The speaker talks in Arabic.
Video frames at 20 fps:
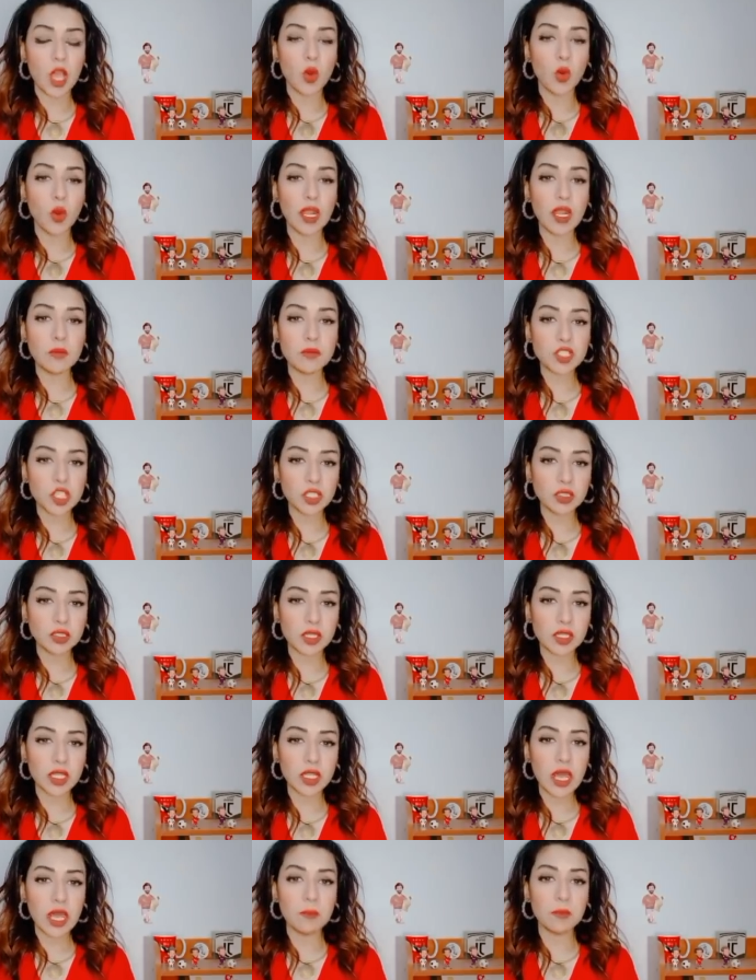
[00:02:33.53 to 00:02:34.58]
ولا مش هيقدر
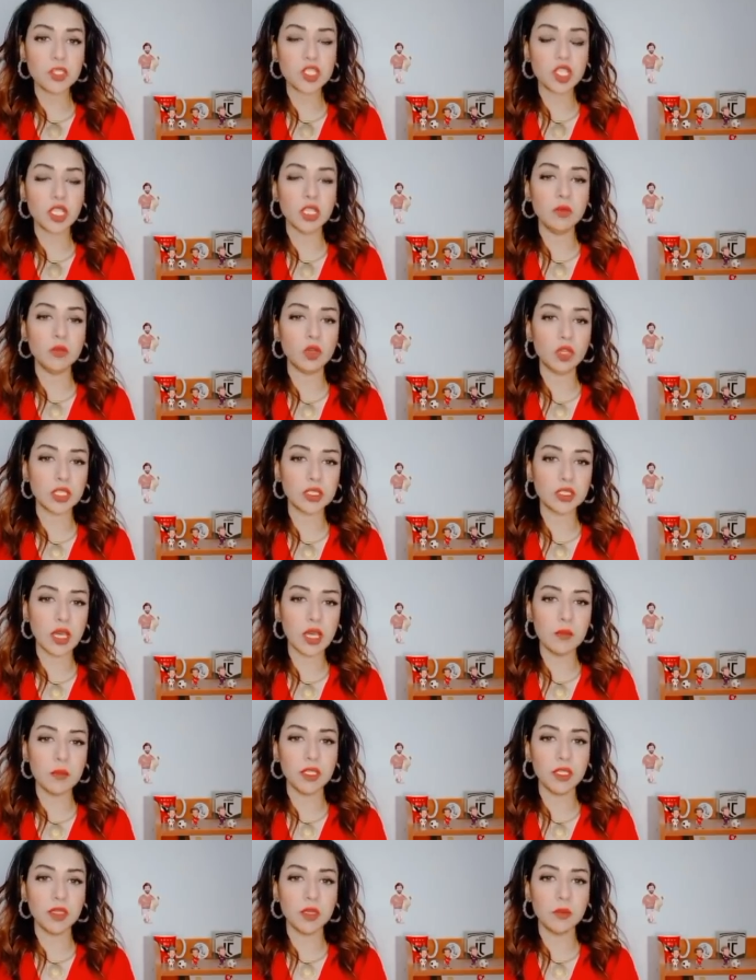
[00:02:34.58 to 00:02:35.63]
يلعب مش هجيبه كده
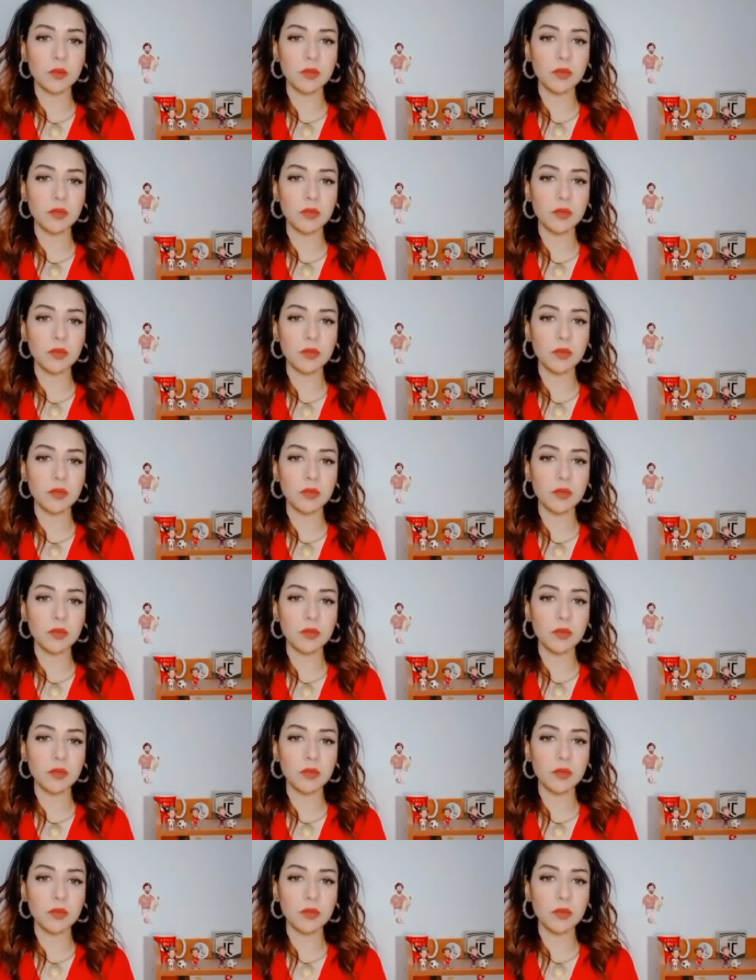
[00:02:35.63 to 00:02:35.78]
من